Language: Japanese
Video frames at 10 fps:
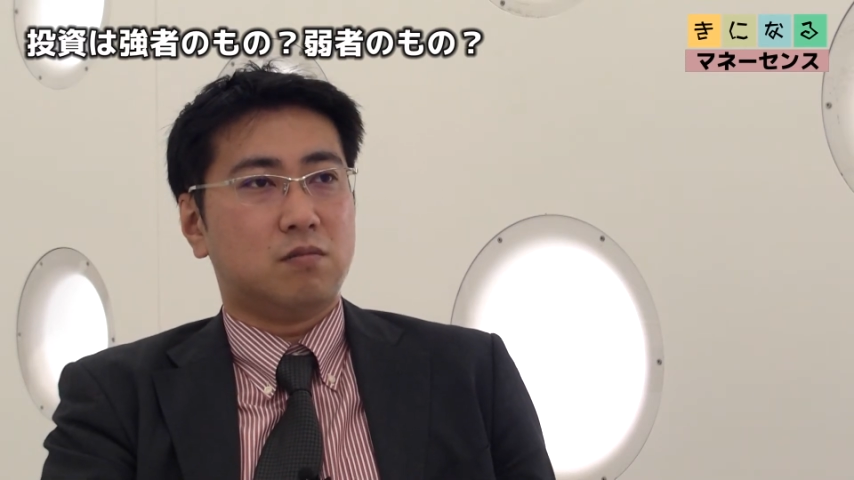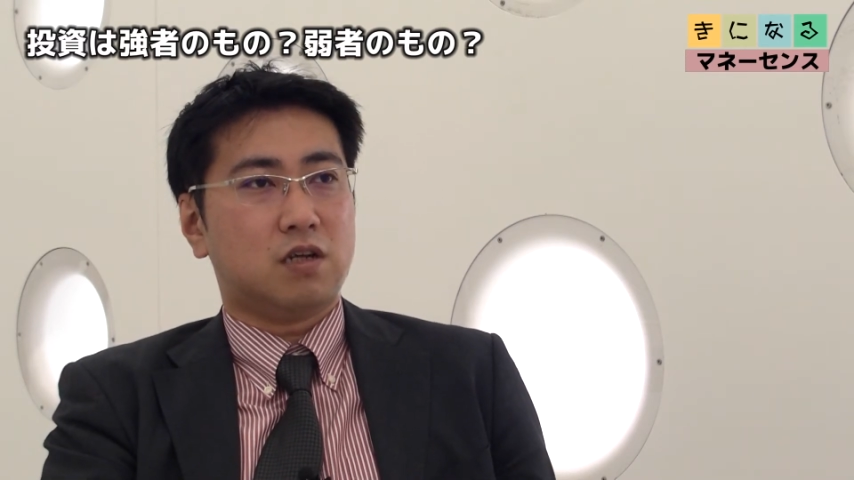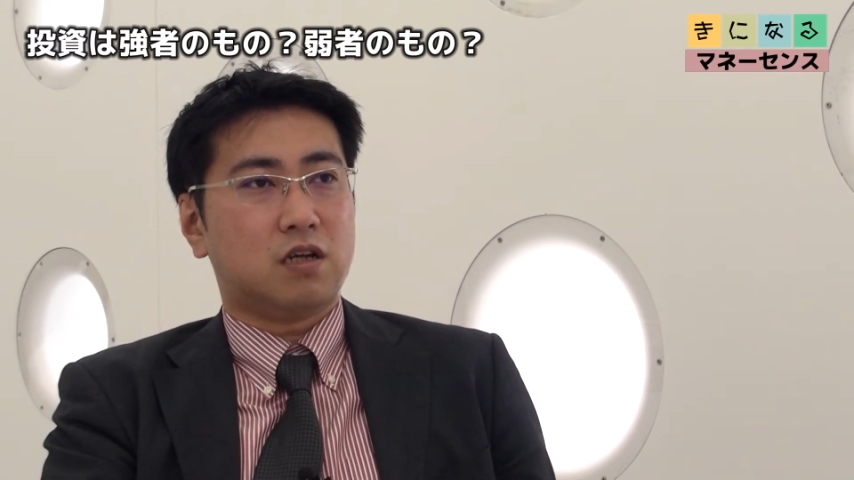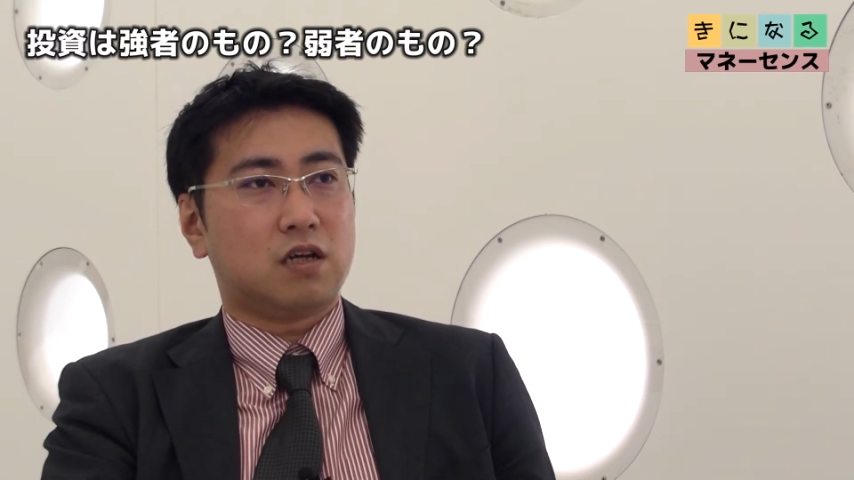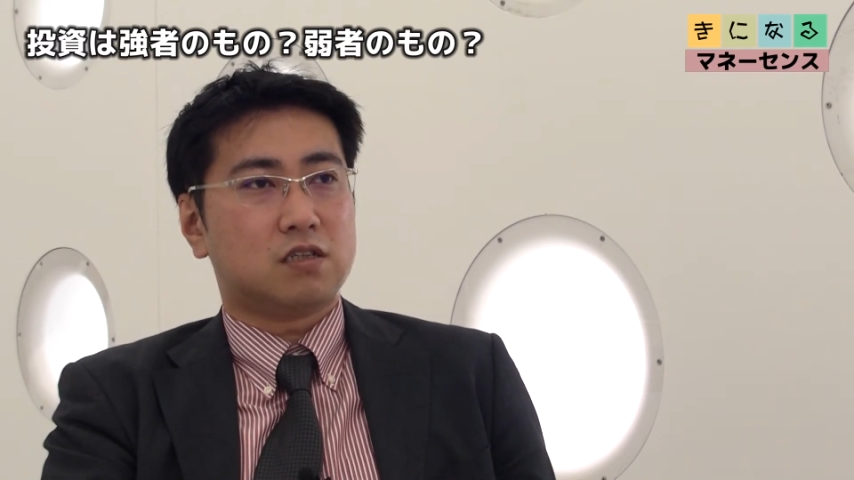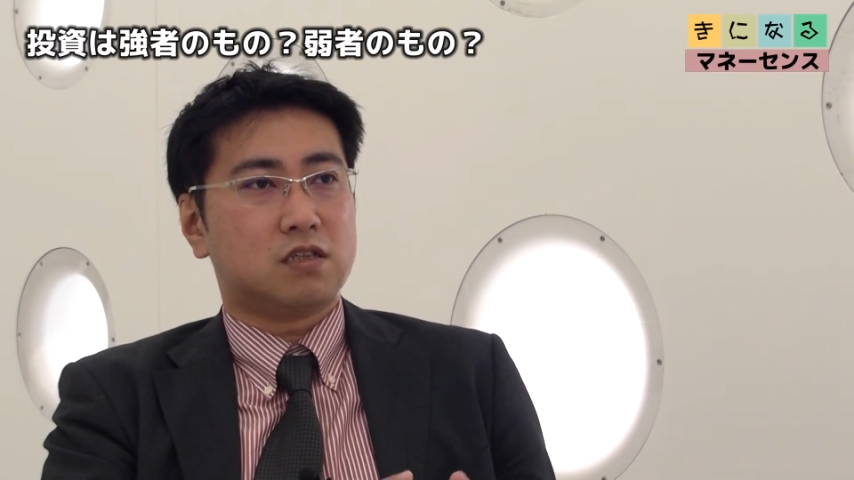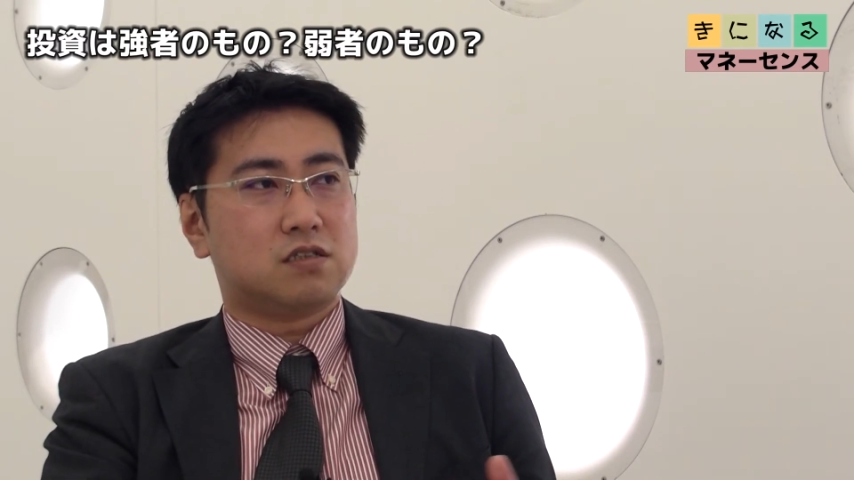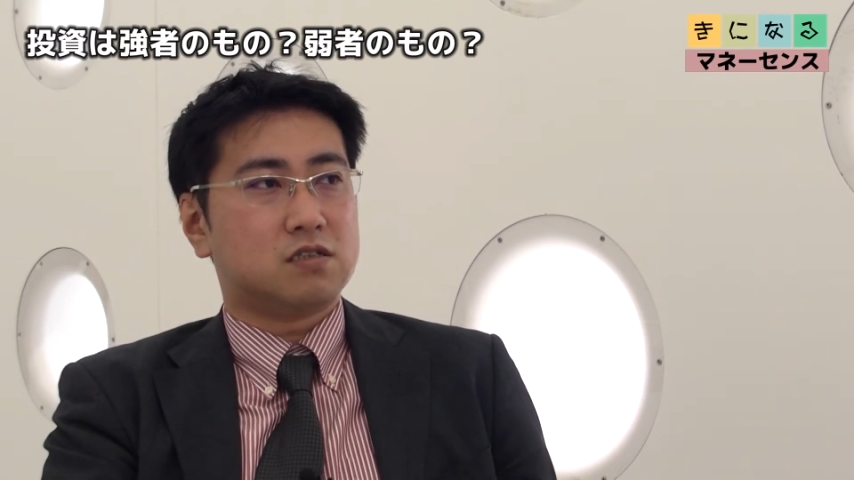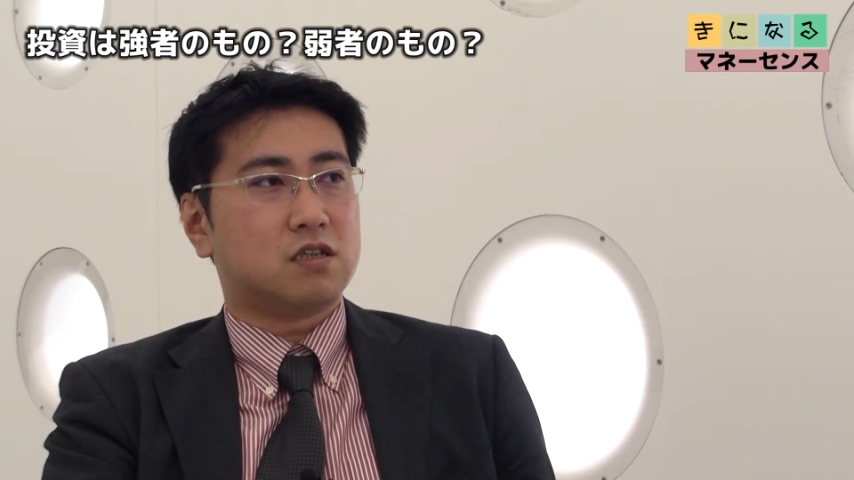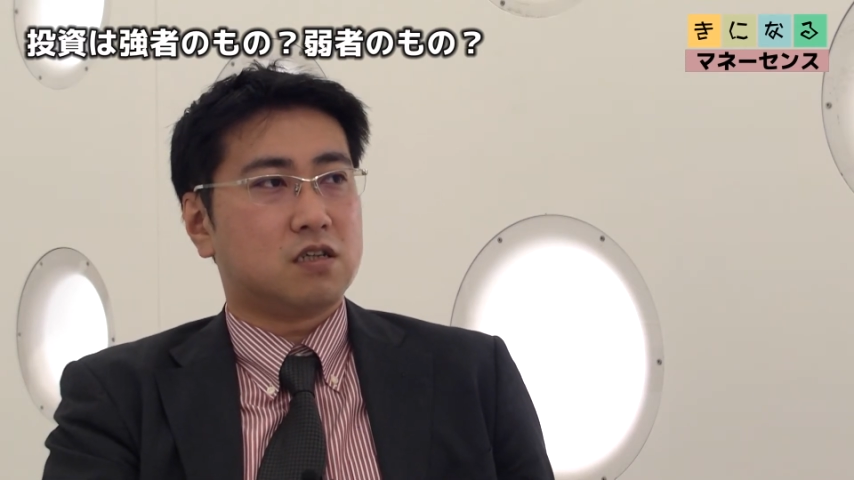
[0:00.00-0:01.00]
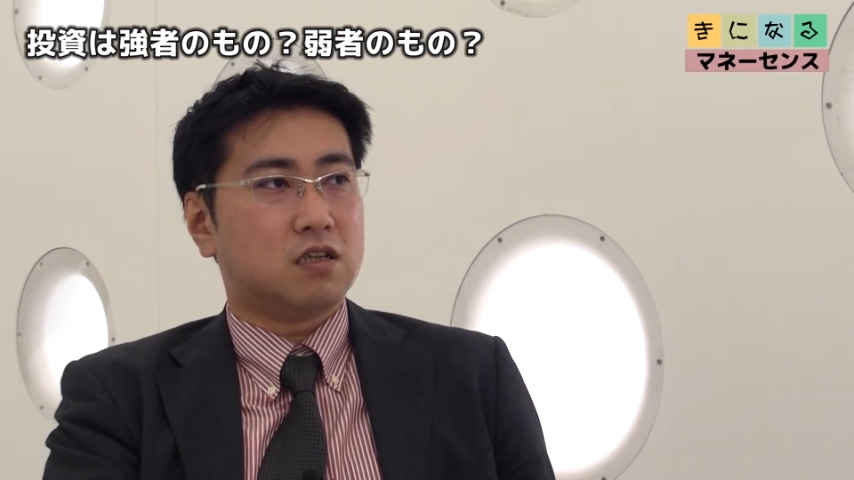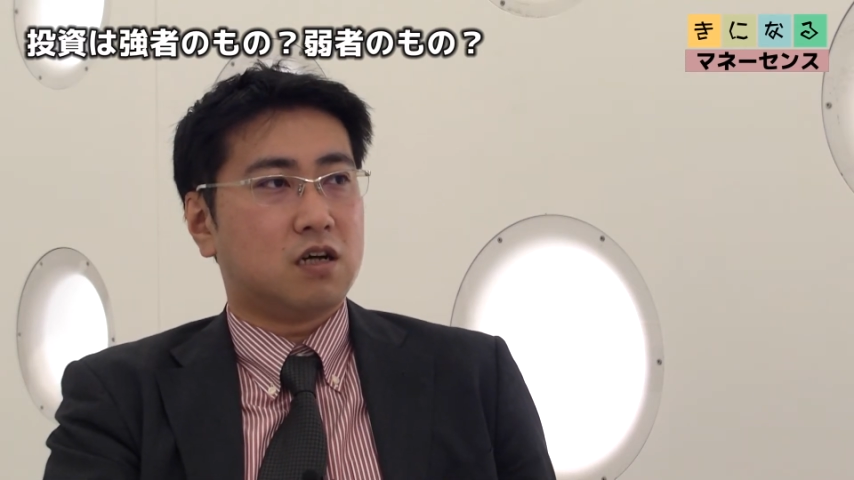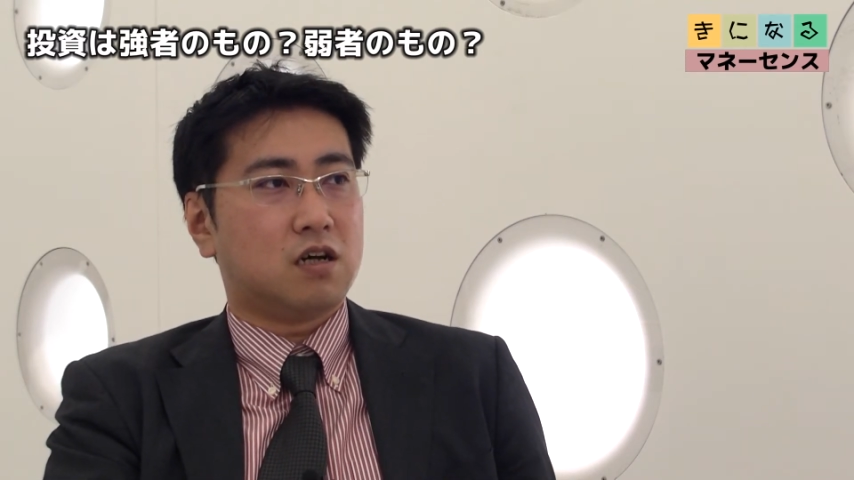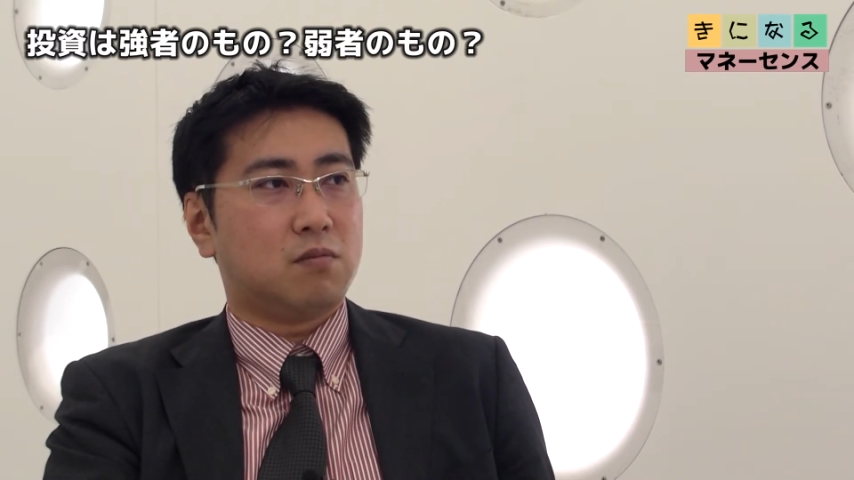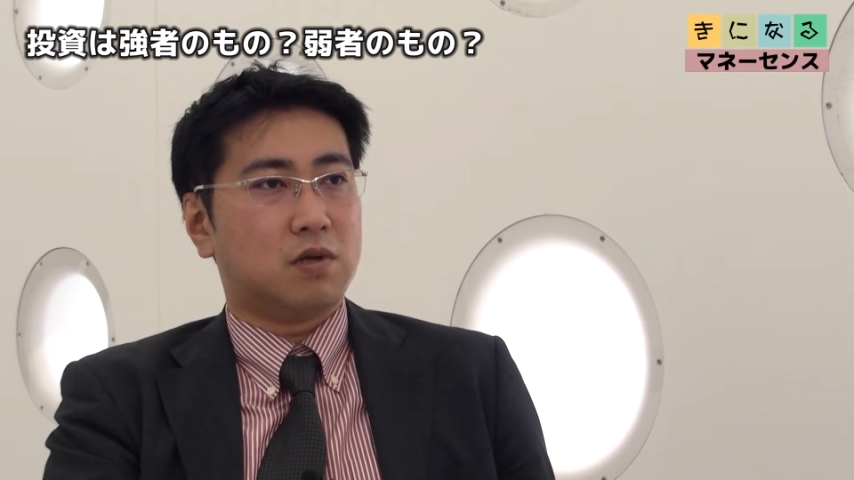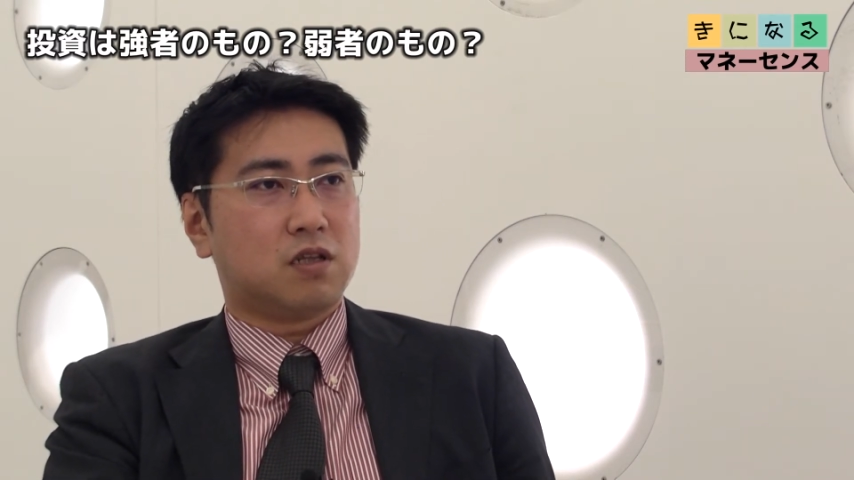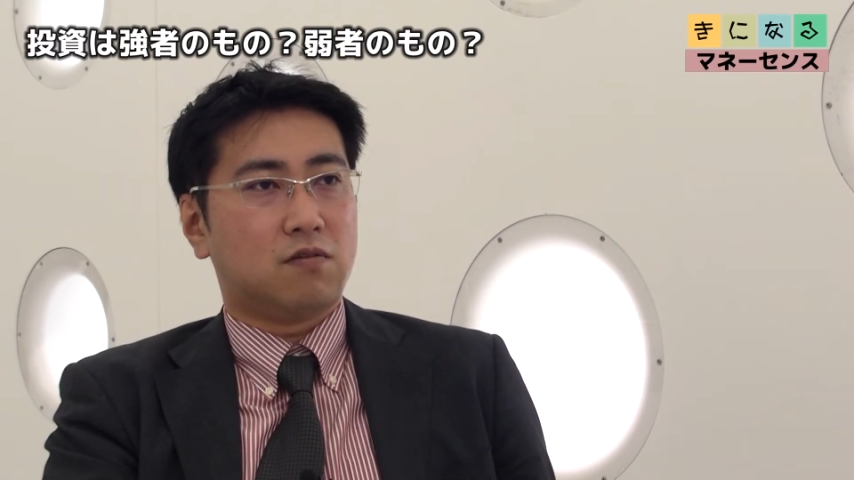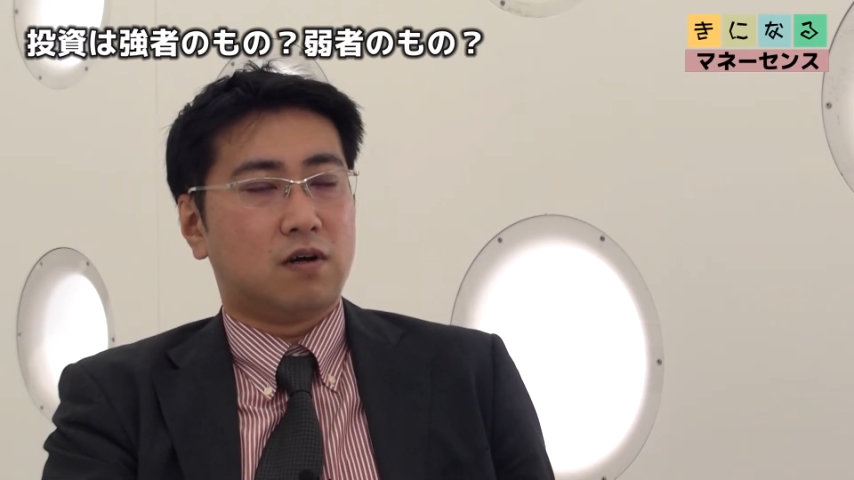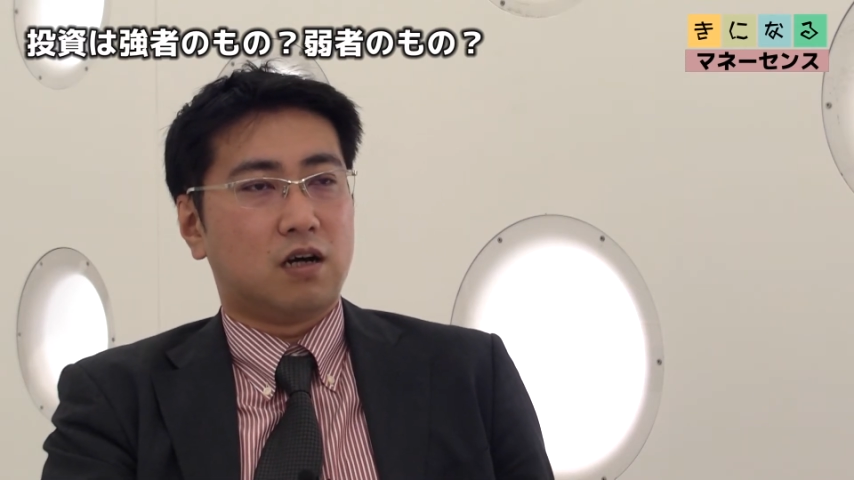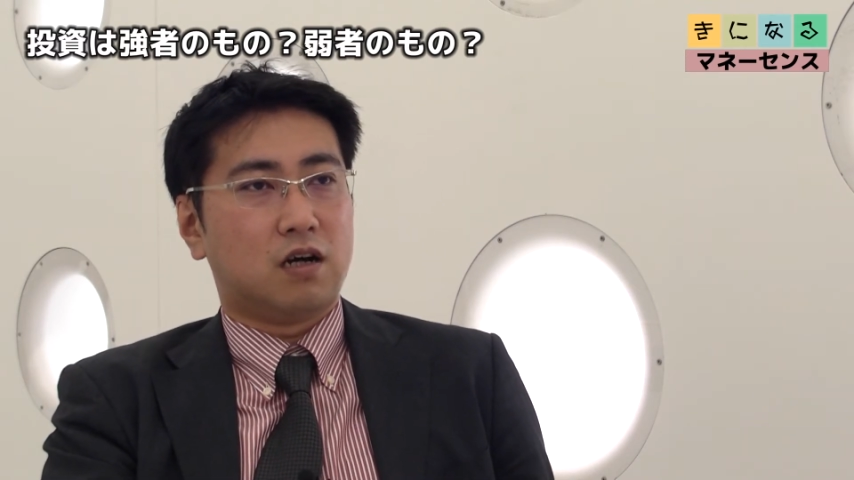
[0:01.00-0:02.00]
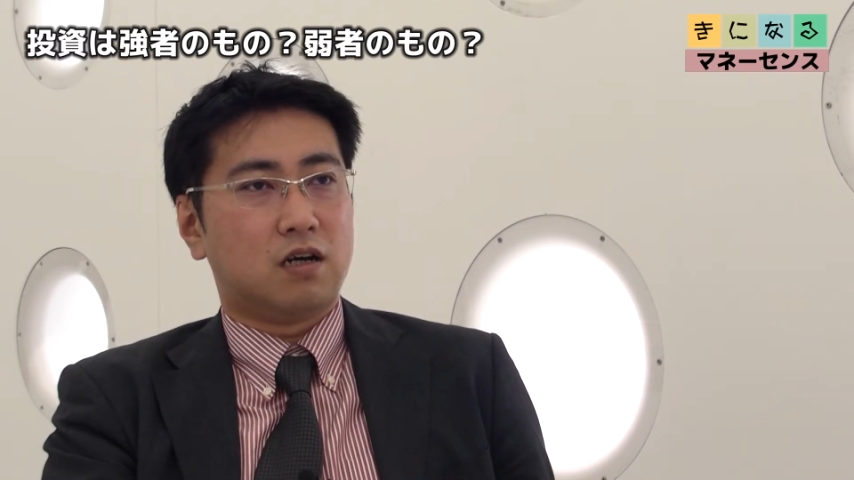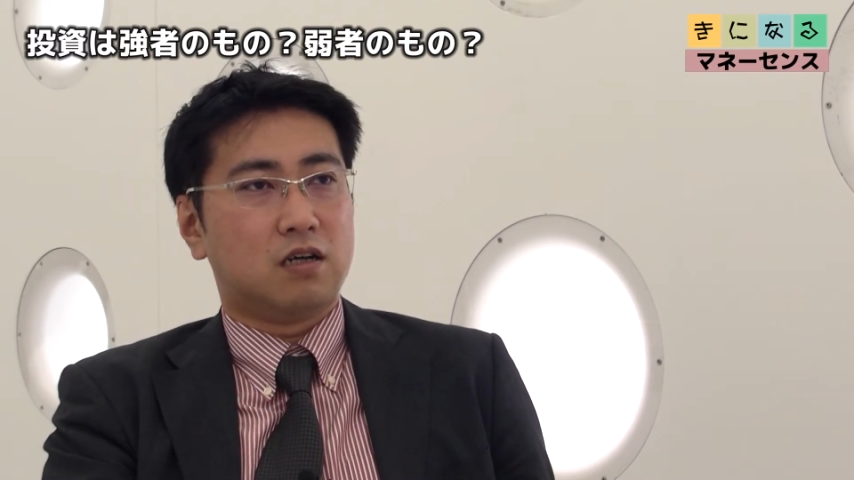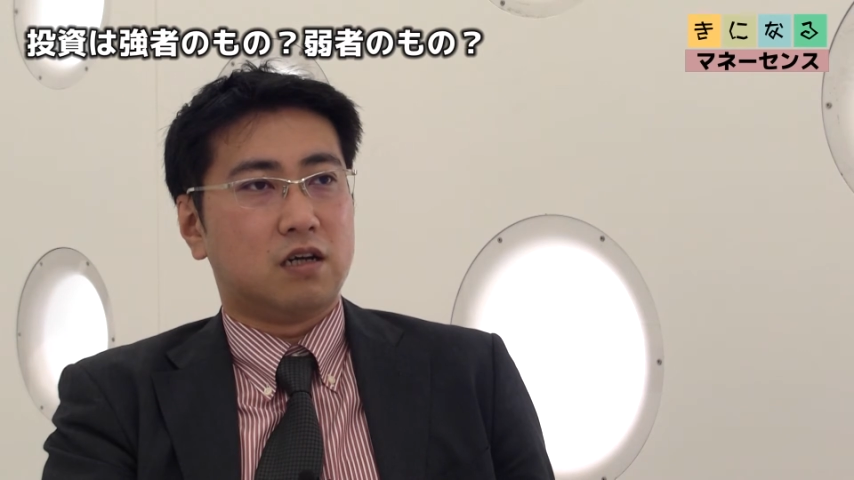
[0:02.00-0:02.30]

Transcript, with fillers: まあ、なんか精神的なまたは、